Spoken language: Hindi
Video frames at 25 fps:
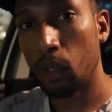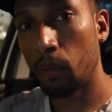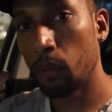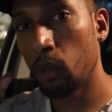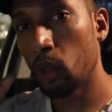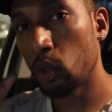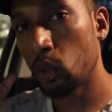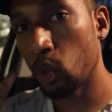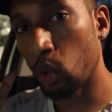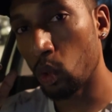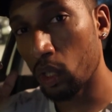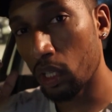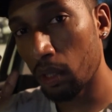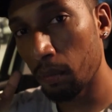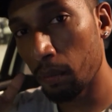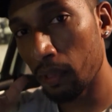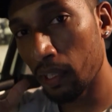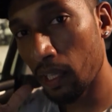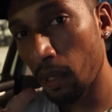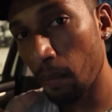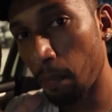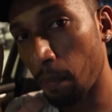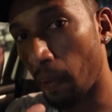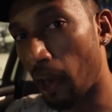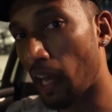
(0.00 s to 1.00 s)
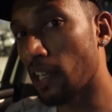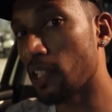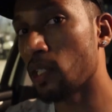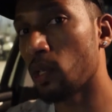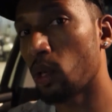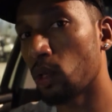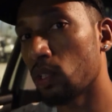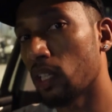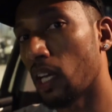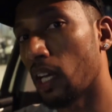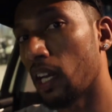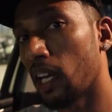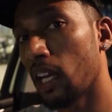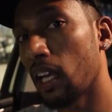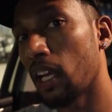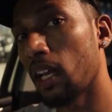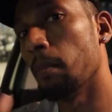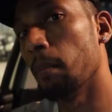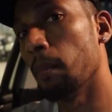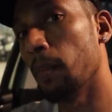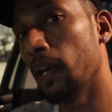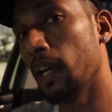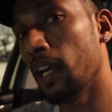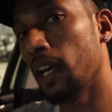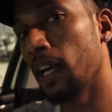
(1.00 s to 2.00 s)
तो हम लोग टोटल मिलके पांच लोग जा रहे हैं
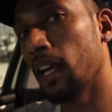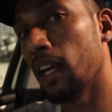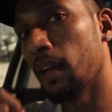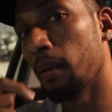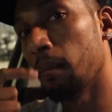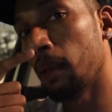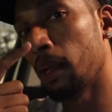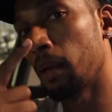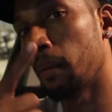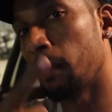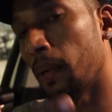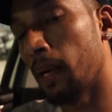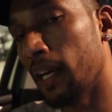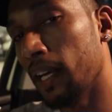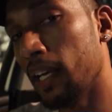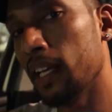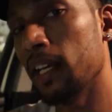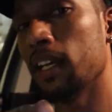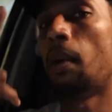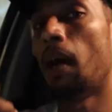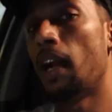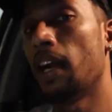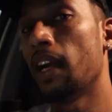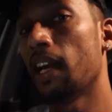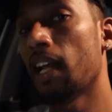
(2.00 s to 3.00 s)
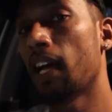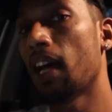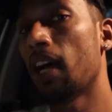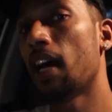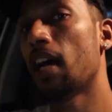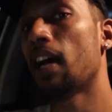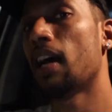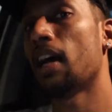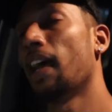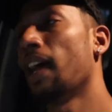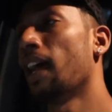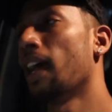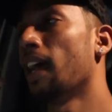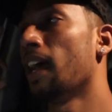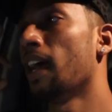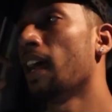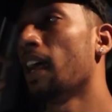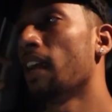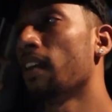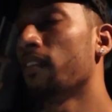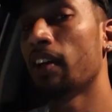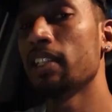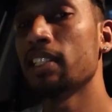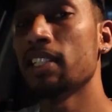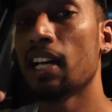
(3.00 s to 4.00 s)
मैं मेरा भाई पांडा
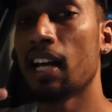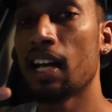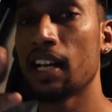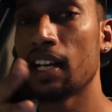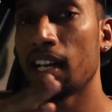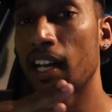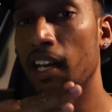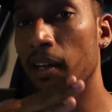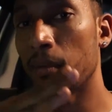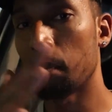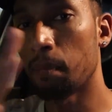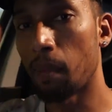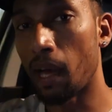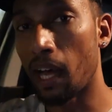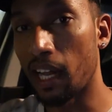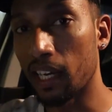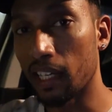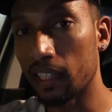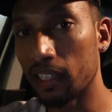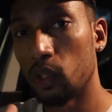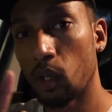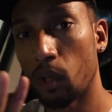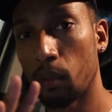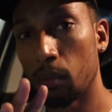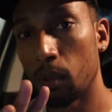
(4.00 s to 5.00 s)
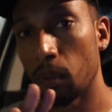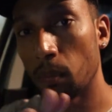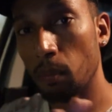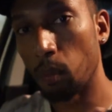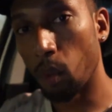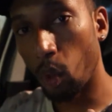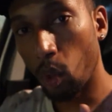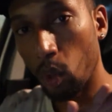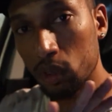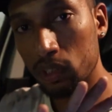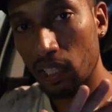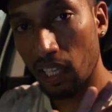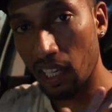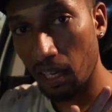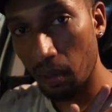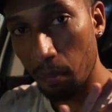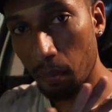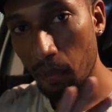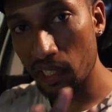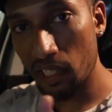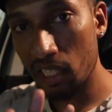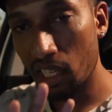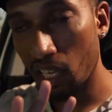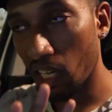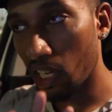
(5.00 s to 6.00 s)
एंड फैजान एंड पार्थ तो हम लोग बहुत ज्यादा
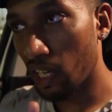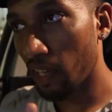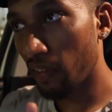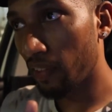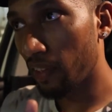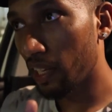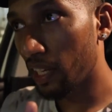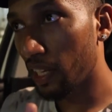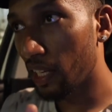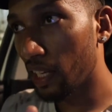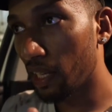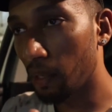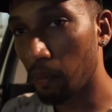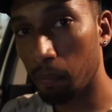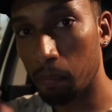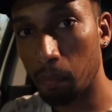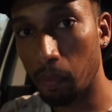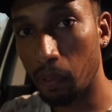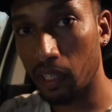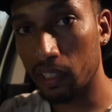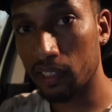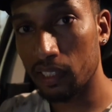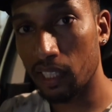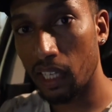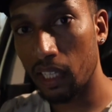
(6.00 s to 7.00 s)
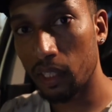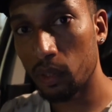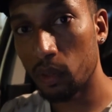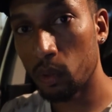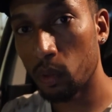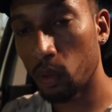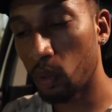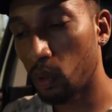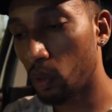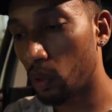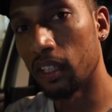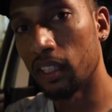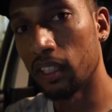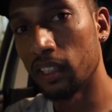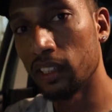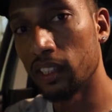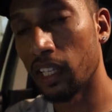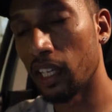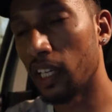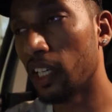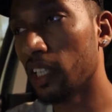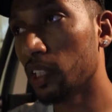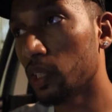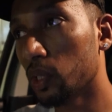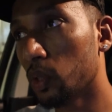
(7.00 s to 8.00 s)
मिस करने वाले हैं प्रसाद को
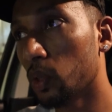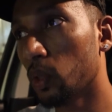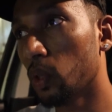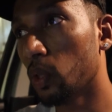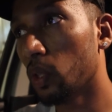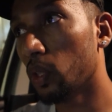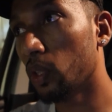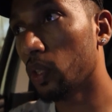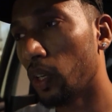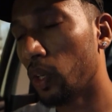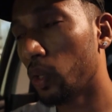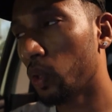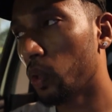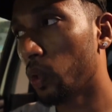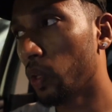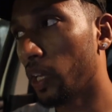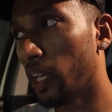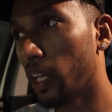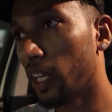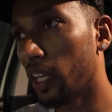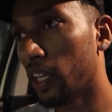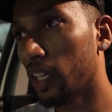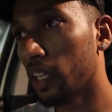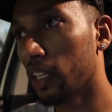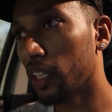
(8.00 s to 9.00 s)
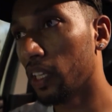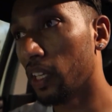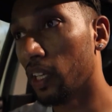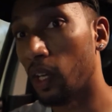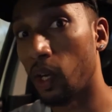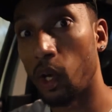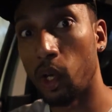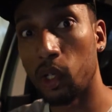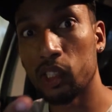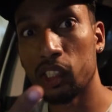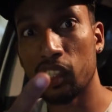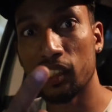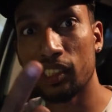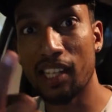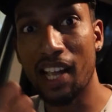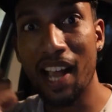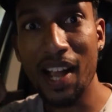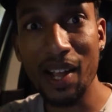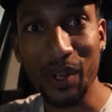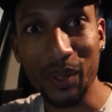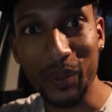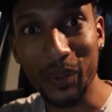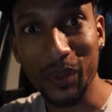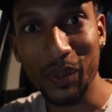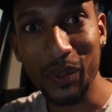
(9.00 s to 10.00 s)
जयेश को और कौन है और
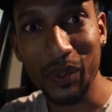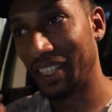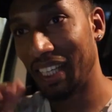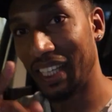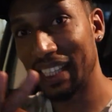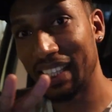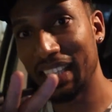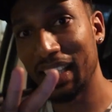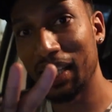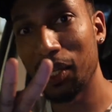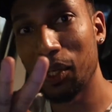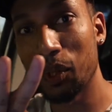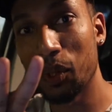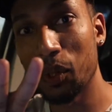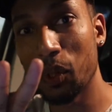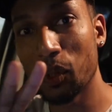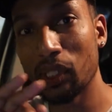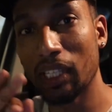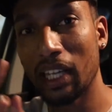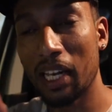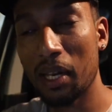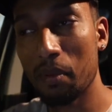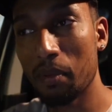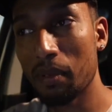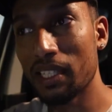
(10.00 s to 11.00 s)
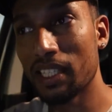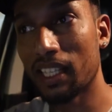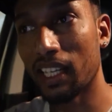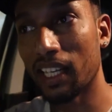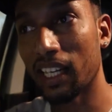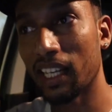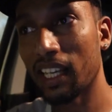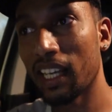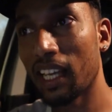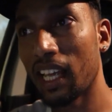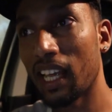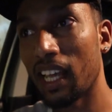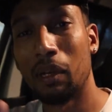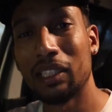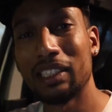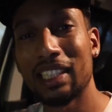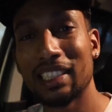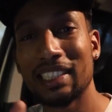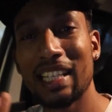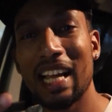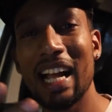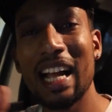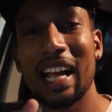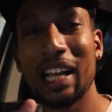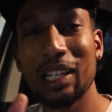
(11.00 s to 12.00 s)
शशांक को ये तीन लोगों को ज्यादा मिस करेंगे बट
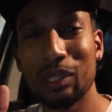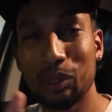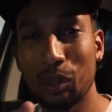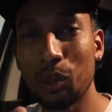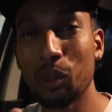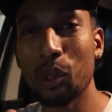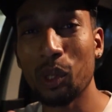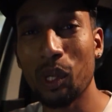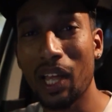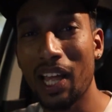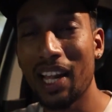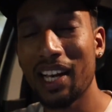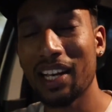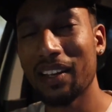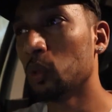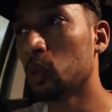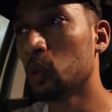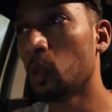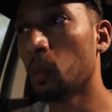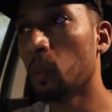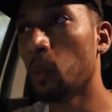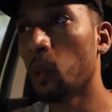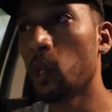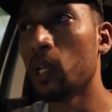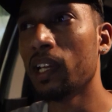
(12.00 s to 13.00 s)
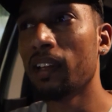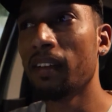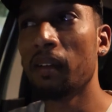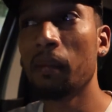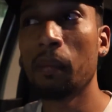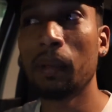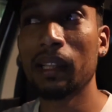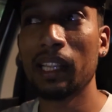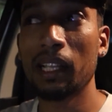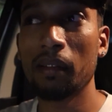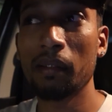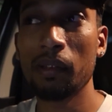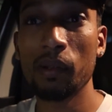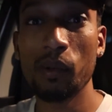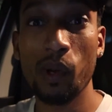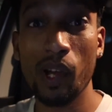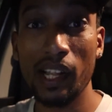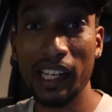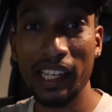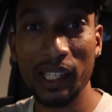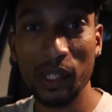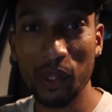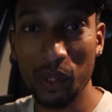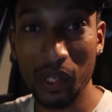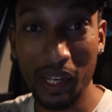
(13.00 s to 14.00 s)
शशांक का छोड़ दो यार उसको बोल के भी मतलब नहीं वो
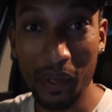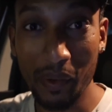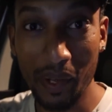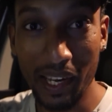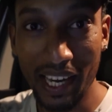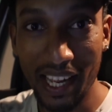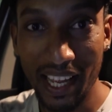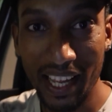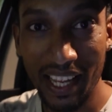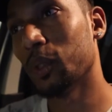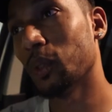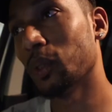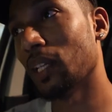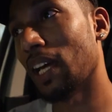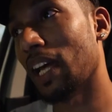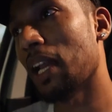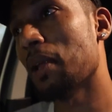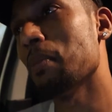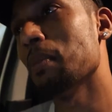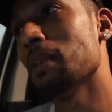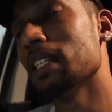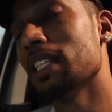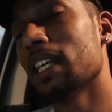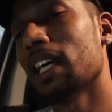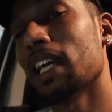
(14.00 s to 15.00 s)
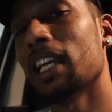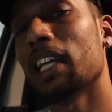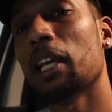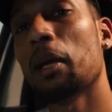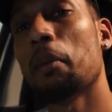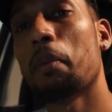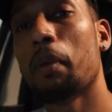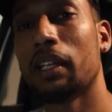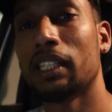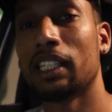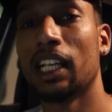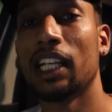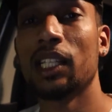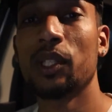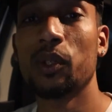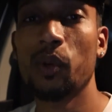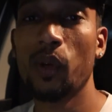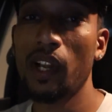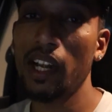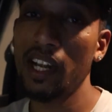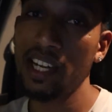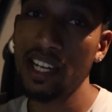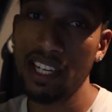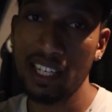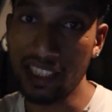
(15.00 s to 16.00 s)
आने तो नहीं वाला तो ज्यादा मिस करेंगे प्रसाद को
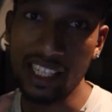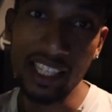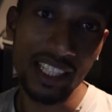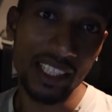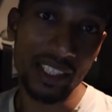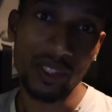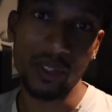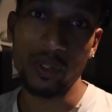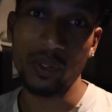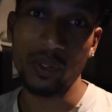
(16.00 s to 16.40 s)
एंड जयेश